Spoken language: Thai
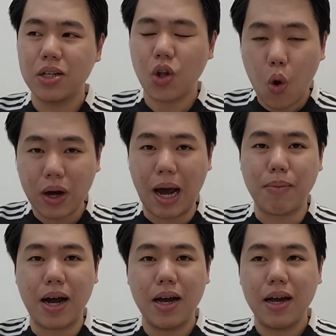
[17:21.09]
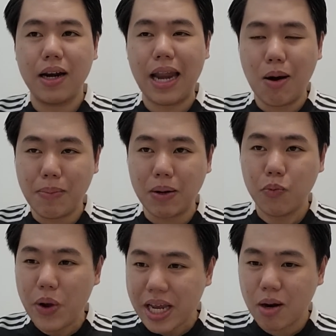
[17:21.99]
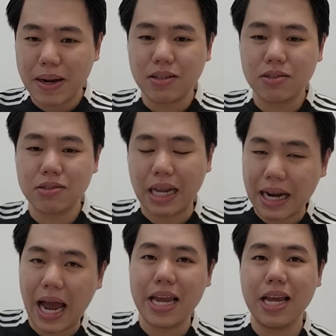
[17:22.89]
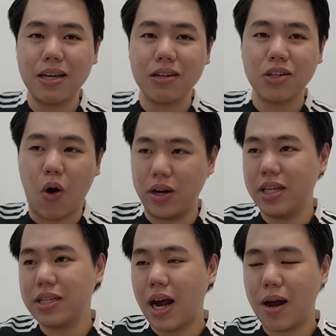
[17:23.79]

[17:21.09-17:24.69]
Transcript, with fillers: โต้กลับแล้วมันวิ่งเข้าไปสไลด์ก่อนที่จะ